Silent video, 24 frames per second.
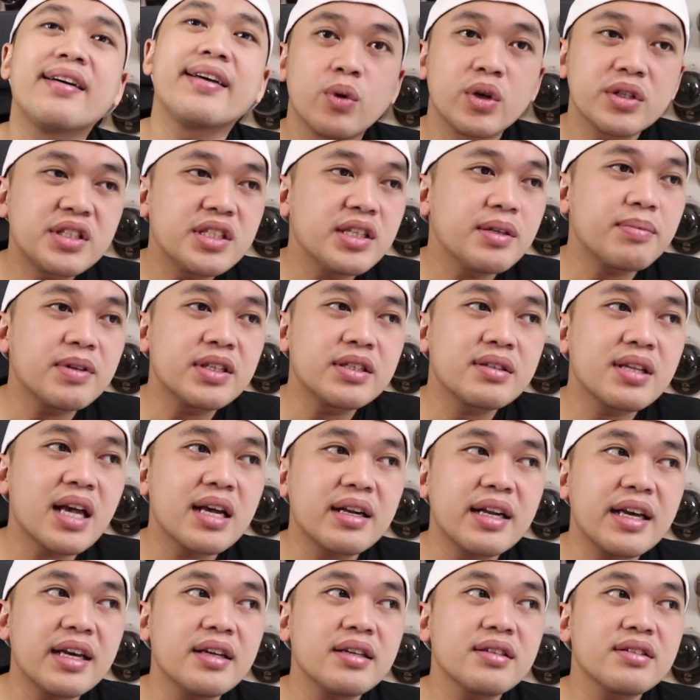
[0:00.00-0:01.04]
我基本
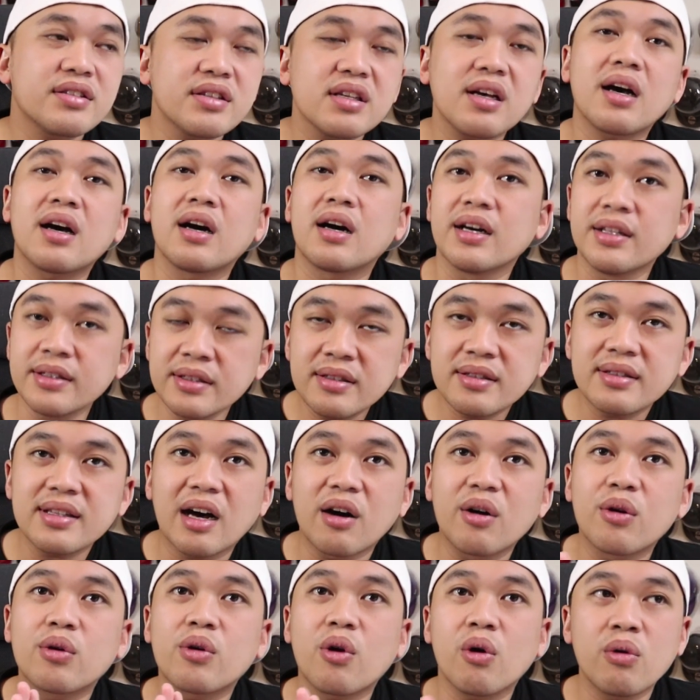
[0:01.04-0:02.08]
上呢是很
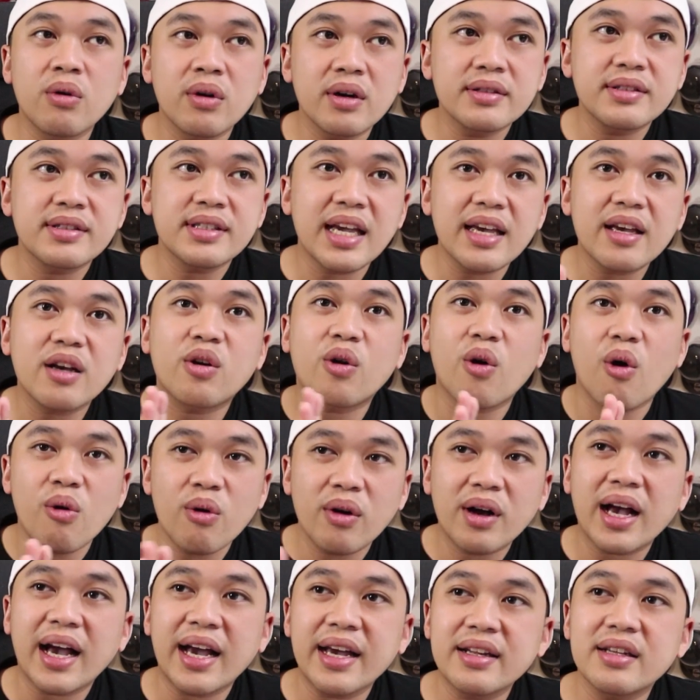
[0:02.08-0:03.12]
少公在
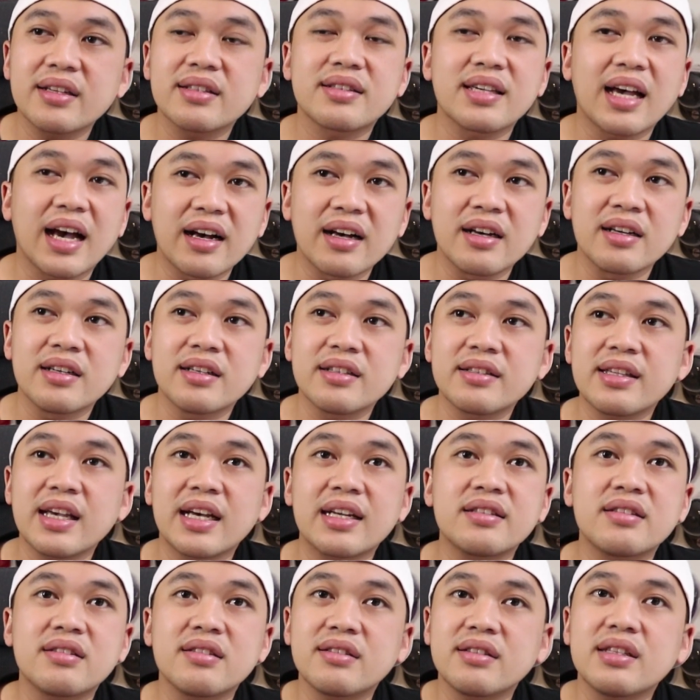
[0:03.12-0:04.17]
公开的场合
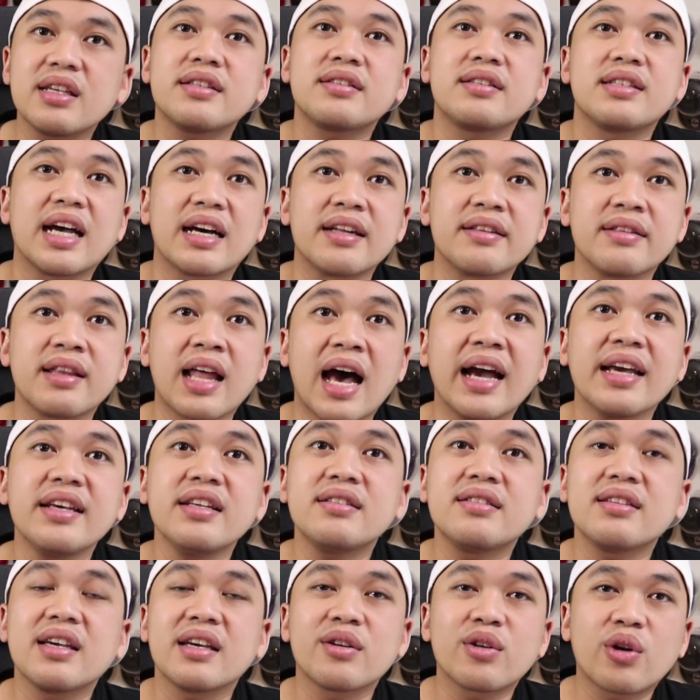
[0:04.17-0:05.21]
下直接讲哪一
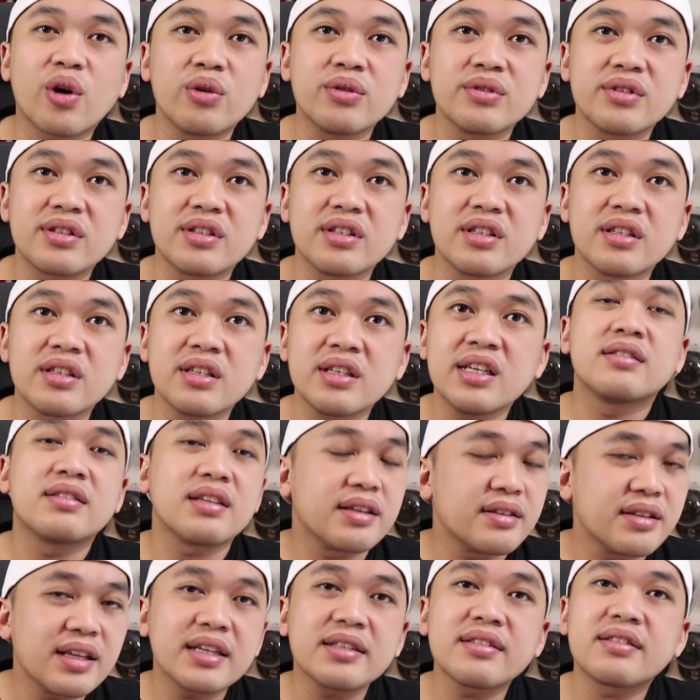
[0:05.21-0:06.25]
间公司
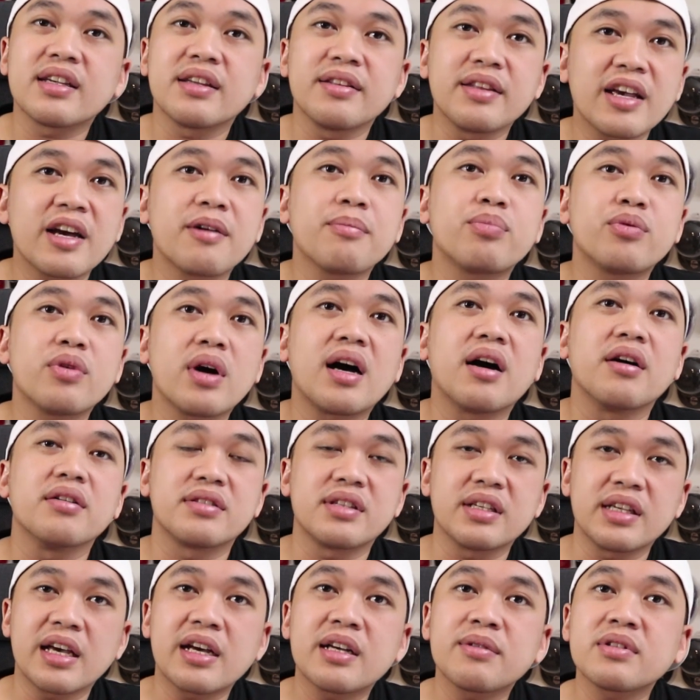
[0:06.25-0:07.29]
怎样怎样不好，
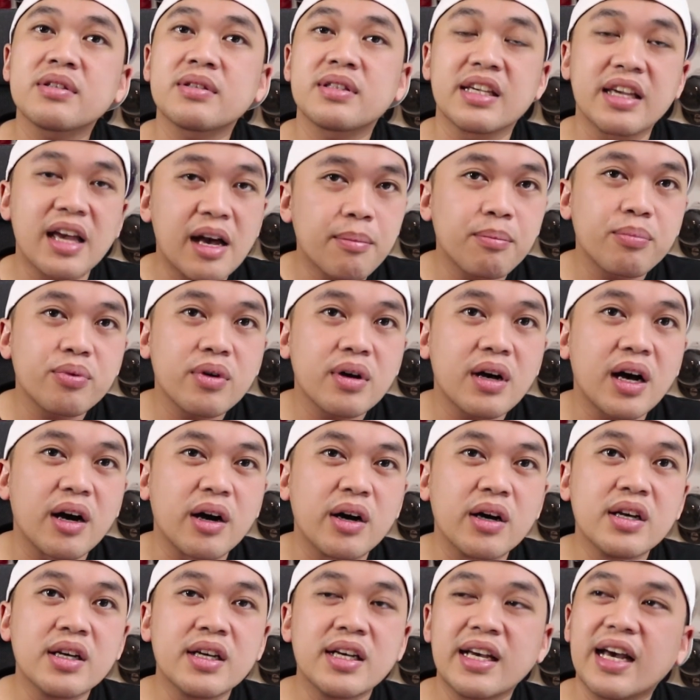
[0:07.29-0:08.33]
怎样怎样不好。